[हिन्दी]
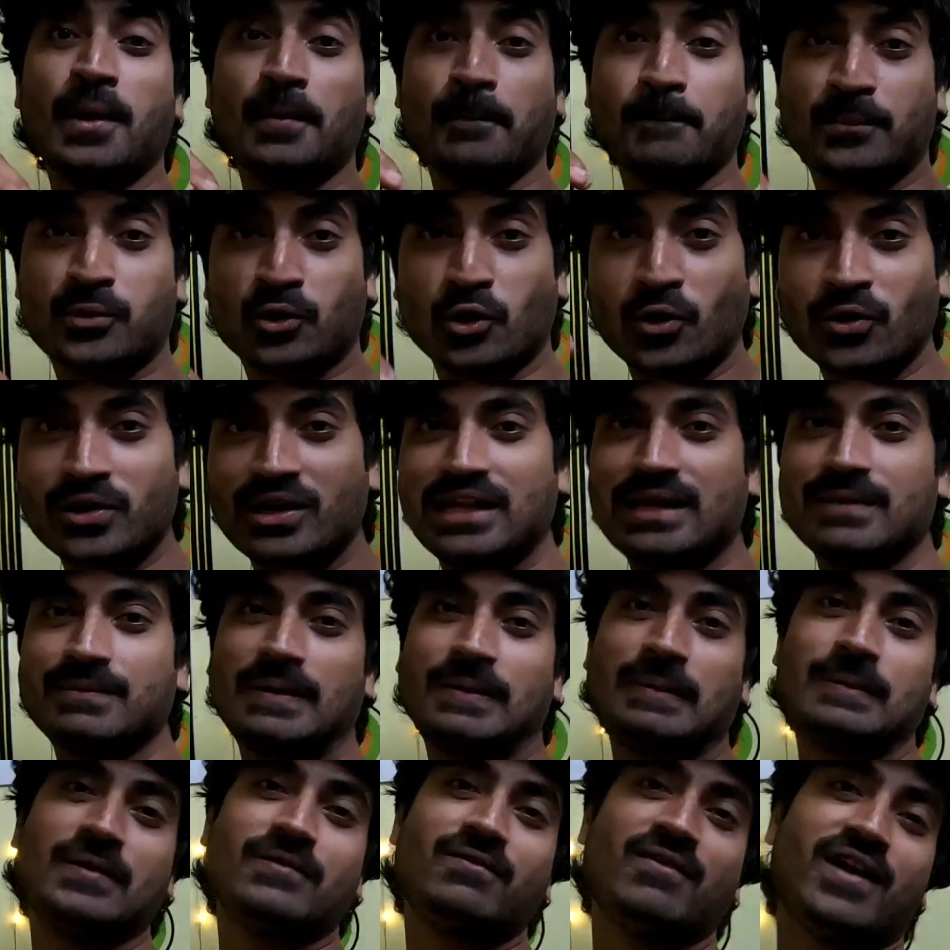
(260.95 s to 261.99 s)
ब्रॉड
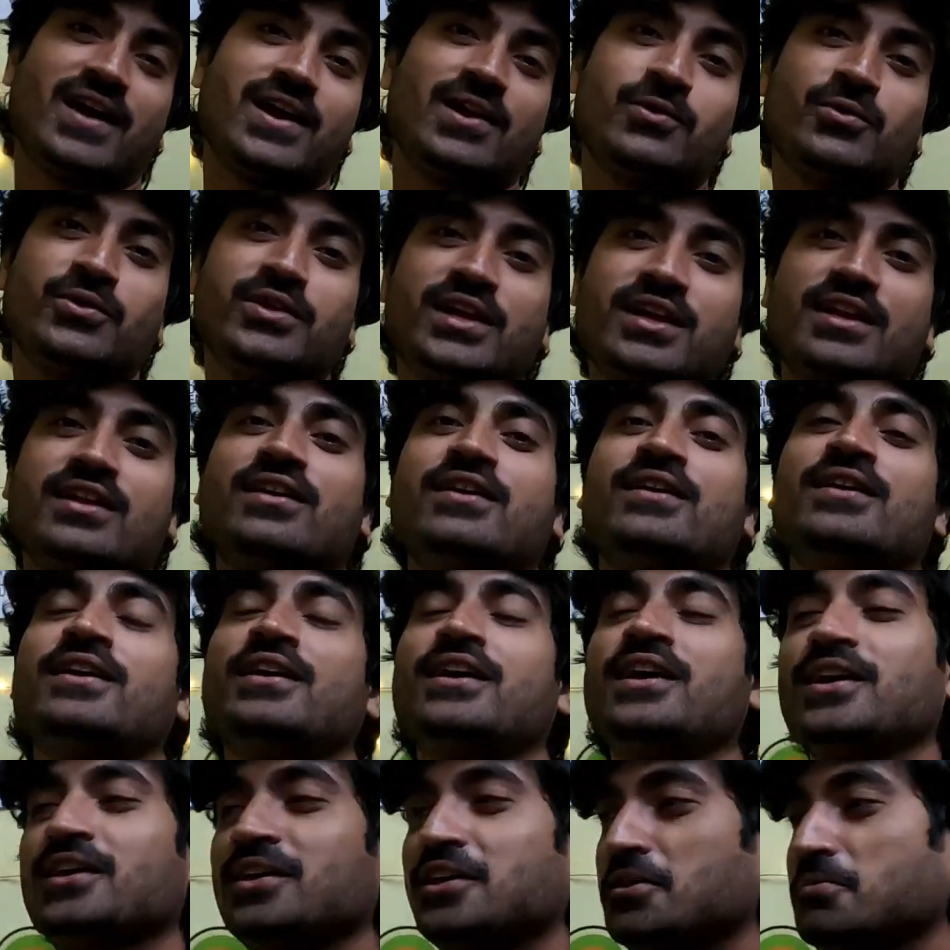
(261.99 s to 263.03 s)
लेवल पे वायरल हुई है ना
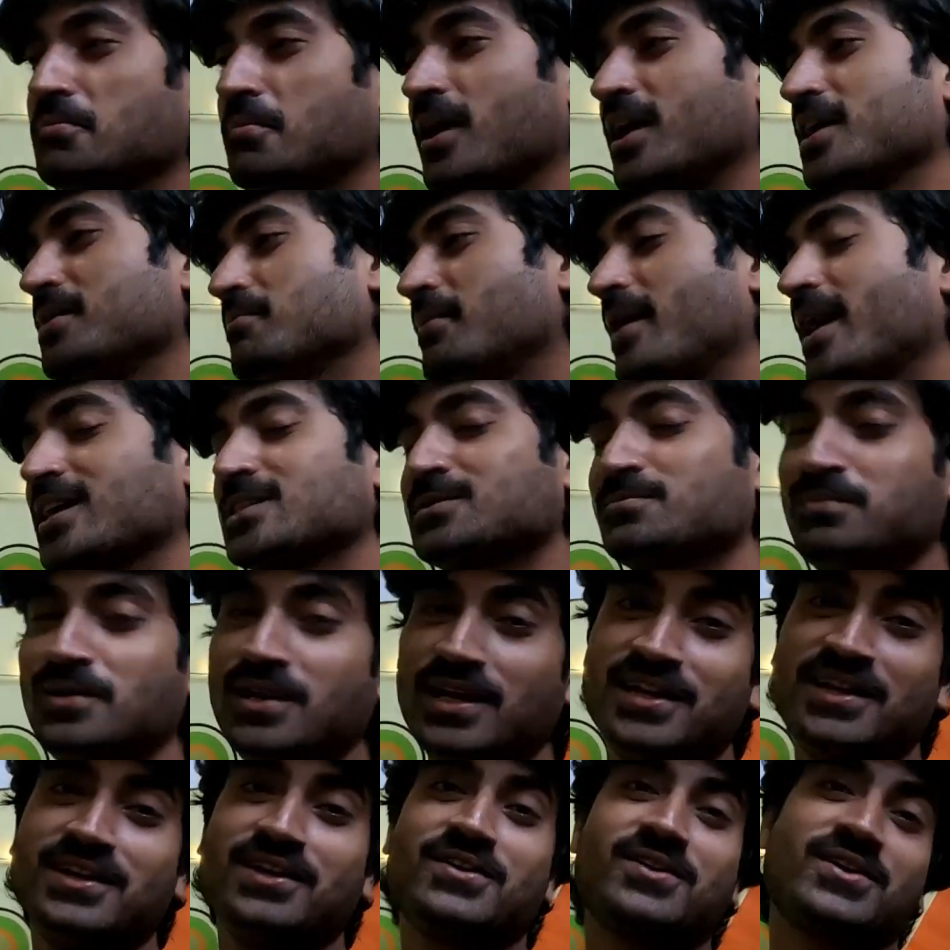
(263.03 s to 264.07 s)
कि भाई मैं
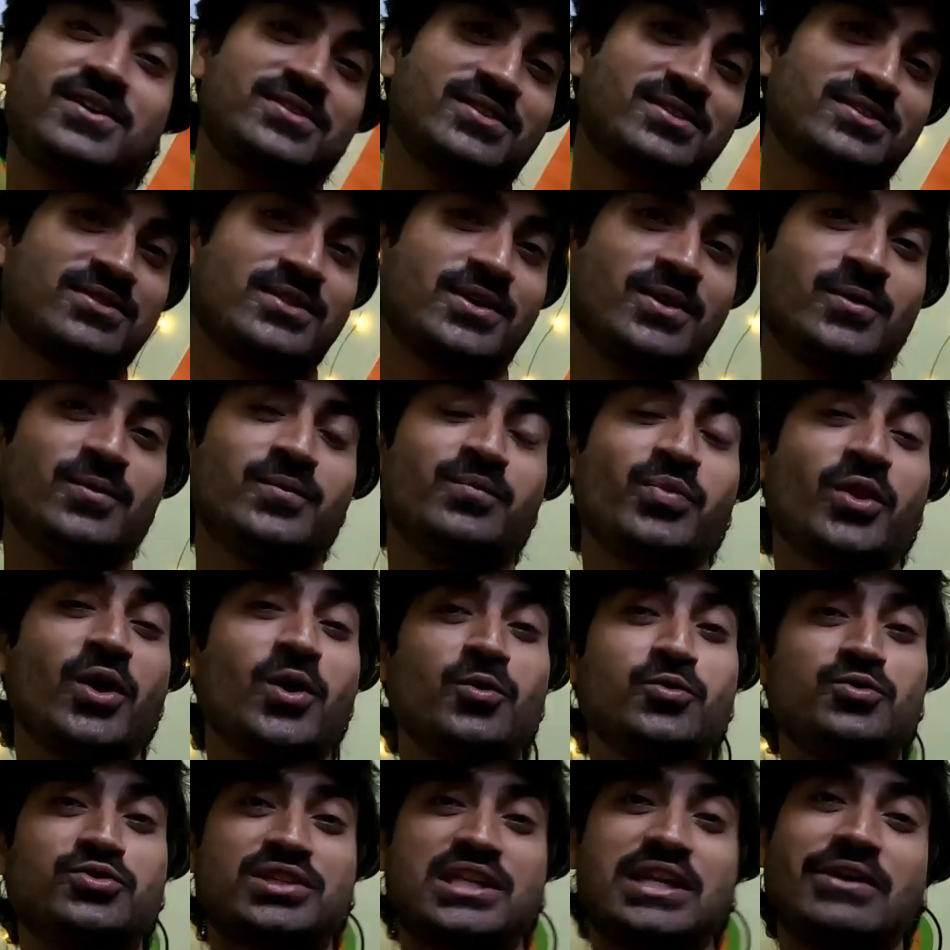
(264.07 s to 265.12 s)
एक्सप्लेन नहीं कर सकता हूँ
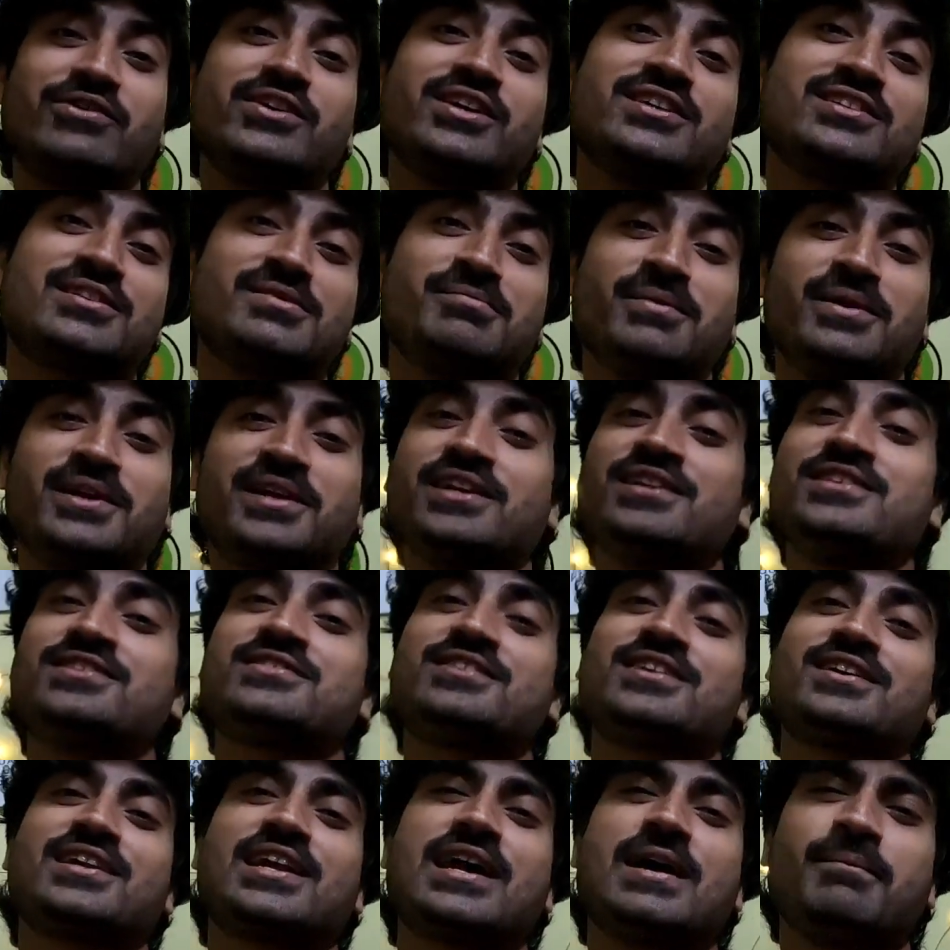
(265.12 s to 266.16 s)
और उसकी वजह से मेरे
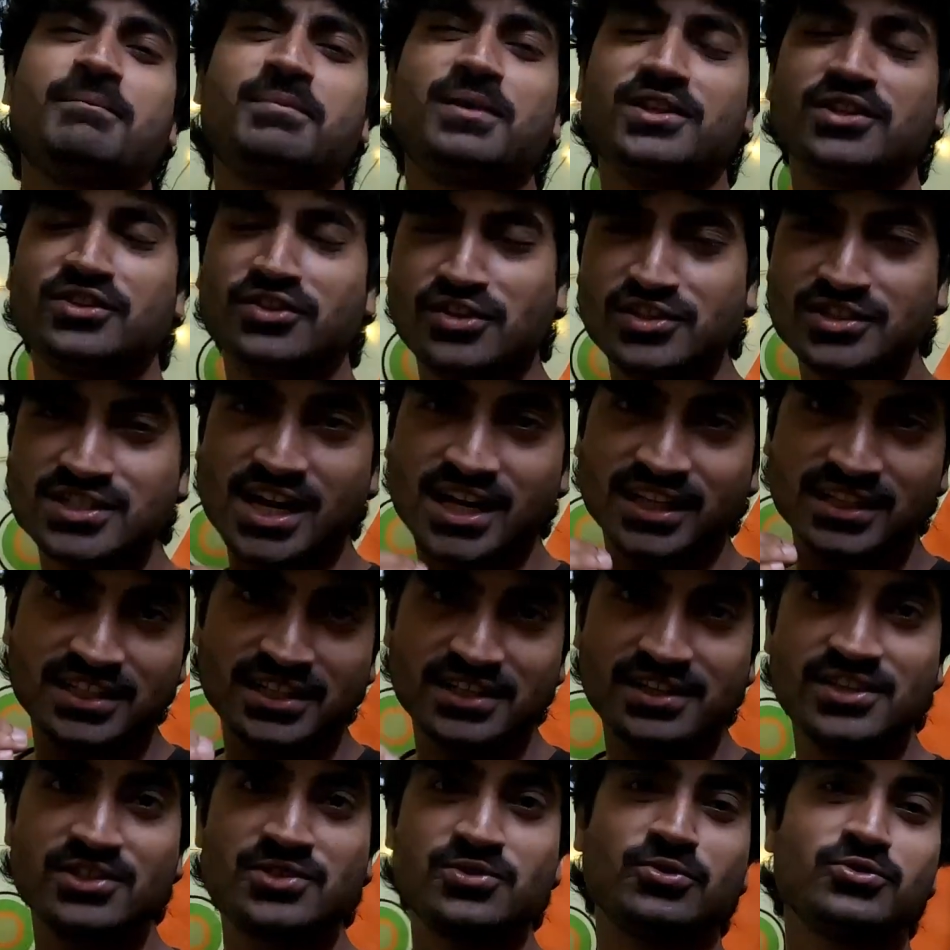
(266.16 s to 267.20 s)
इंस्टाग्राम पर इतनी ज़्यादा
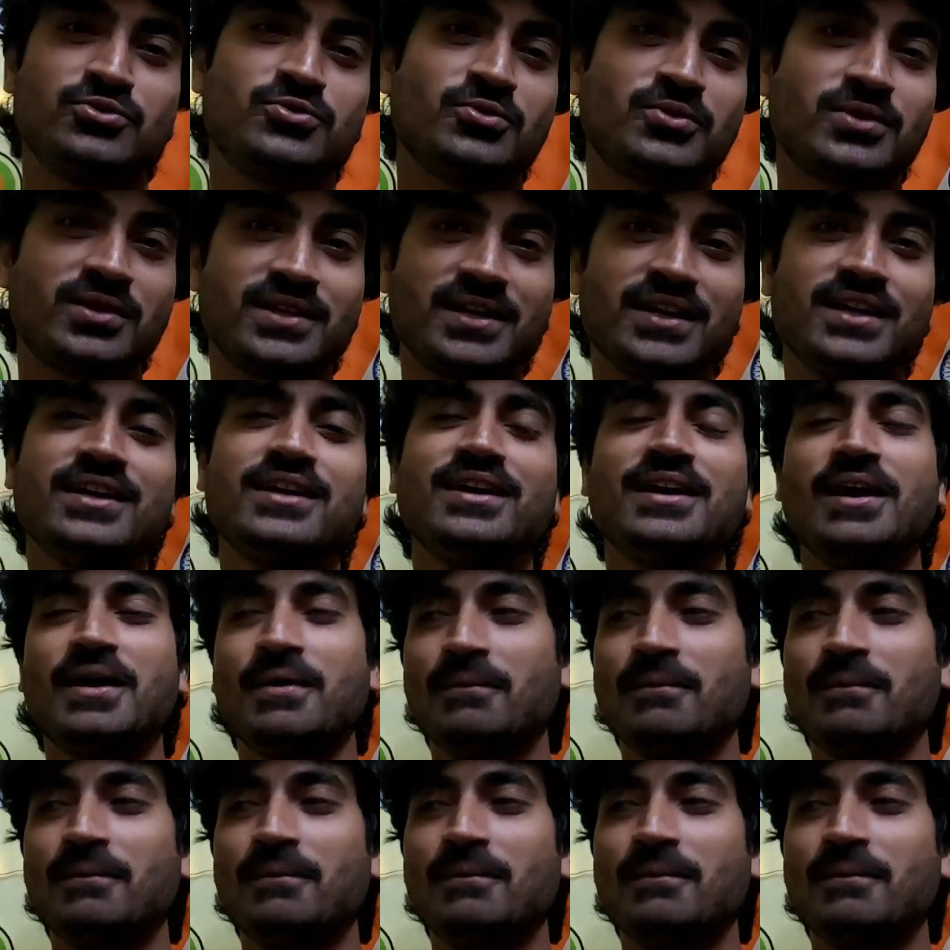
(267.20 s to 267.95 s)
रीच हो चुकी है